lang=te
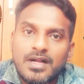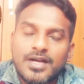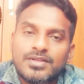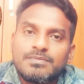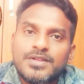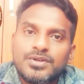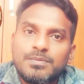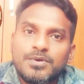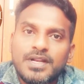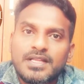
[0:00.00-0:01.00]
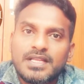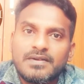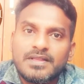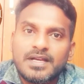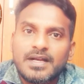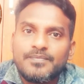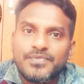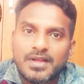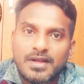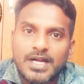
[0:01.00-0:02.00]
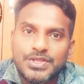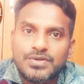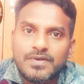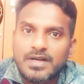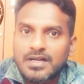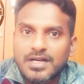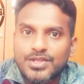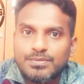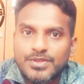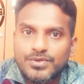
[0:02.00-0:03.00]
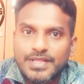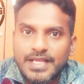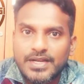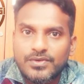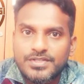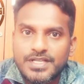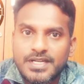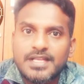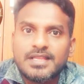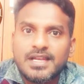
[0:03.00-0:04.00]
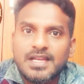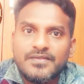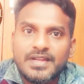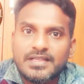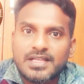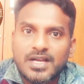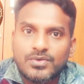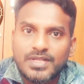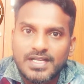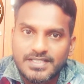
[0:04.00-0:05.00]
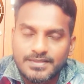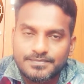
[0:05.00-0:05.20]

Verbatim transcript: గరుత్మంతుడు పుట్టిన తర్వాత కద్రువ గరుత్మంతుడి దగ్గరికి వచ్చి నీ తల్లి వినత నాకు దాసి